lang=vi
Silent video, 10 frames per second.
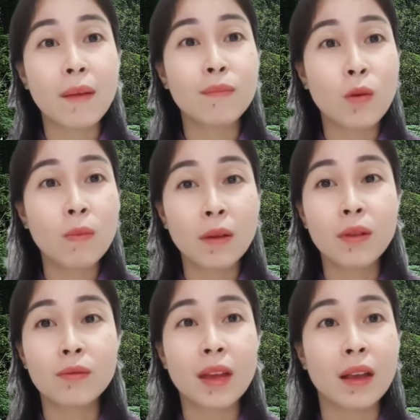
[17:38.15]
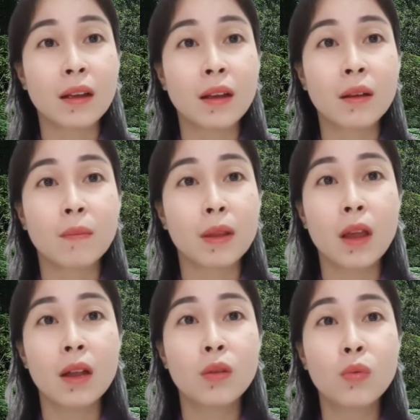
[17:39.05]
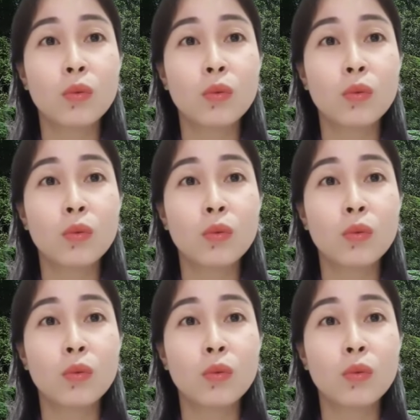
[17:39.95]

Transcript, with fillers: năm tốn bao nhiêu tiền mấy nơi